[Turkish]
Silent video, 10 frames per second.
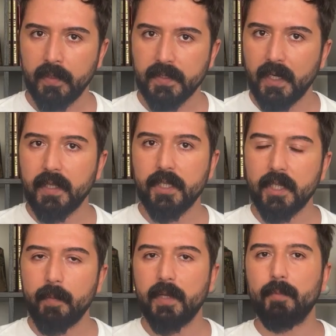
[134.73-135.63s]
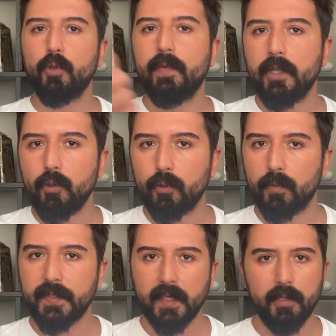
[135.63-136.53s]
Sadece ne bileyim
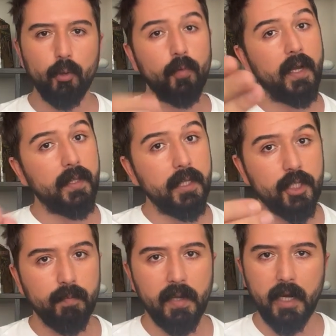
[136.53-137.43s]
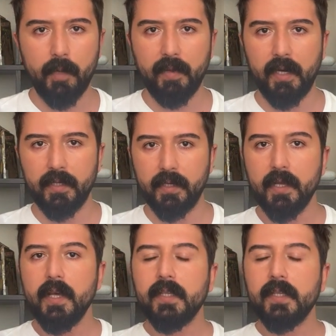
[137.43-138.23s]
güveniyordur. Seninle güvendiği için beraberdir.